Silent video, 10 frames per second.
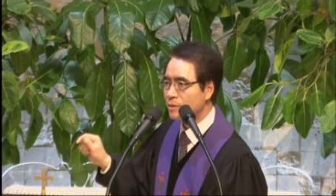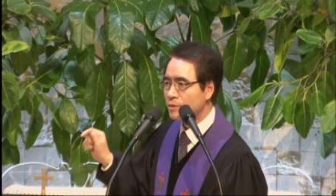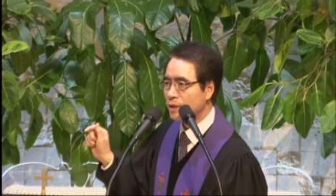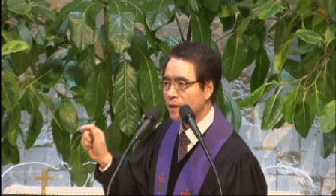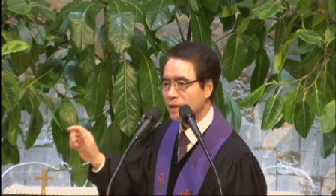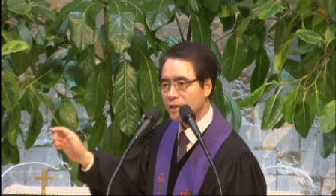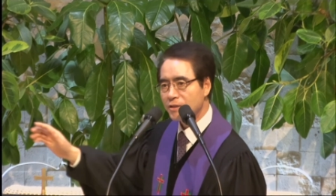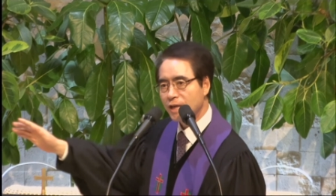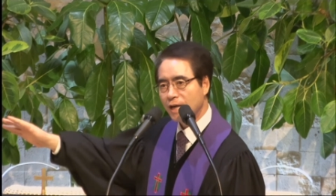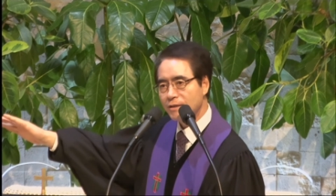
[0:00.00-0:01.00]
제사장이
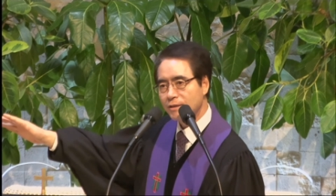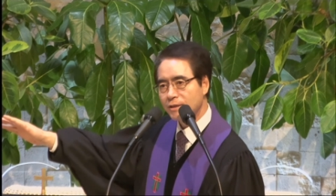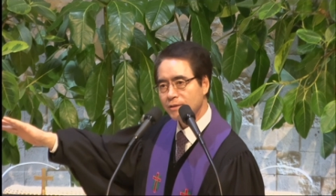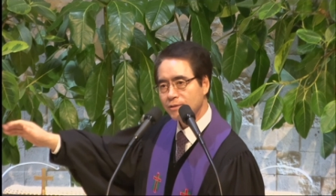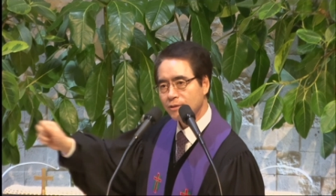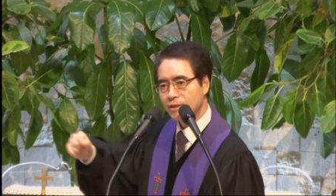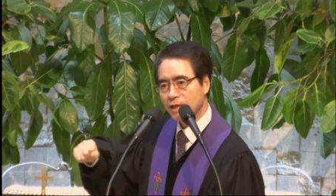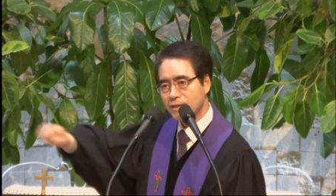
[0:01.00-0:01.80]
지나가는 거예요. 그냥